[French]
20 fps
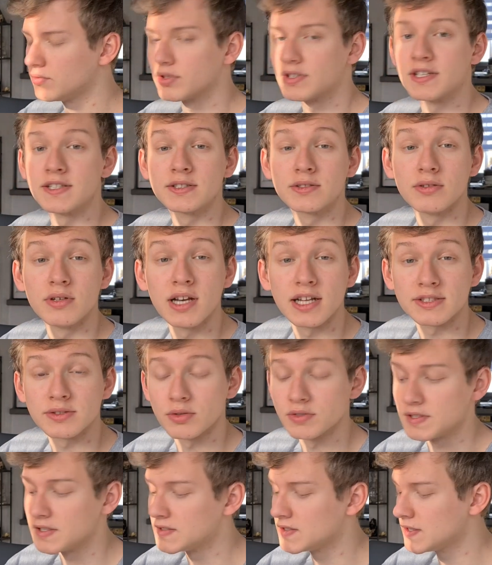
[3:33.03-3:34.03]
de qu'est-ce que la
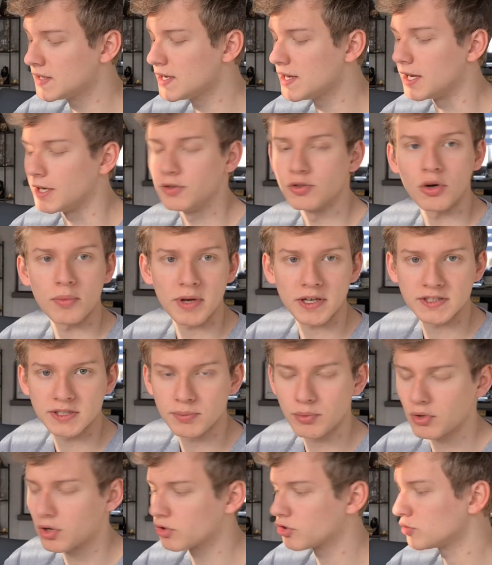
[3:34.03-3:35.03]
société et ils nous
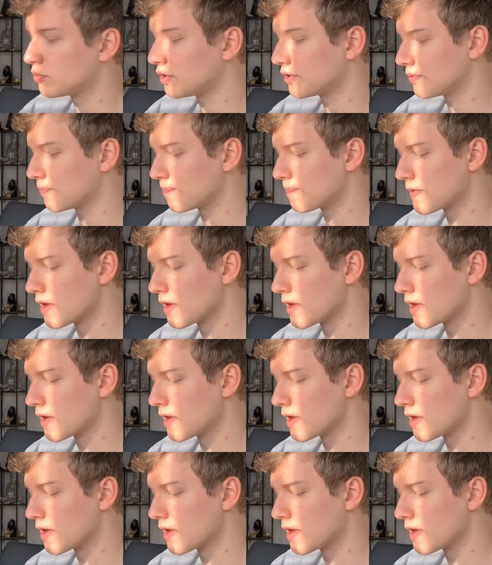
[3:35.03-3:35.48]
remercient pour leur commande.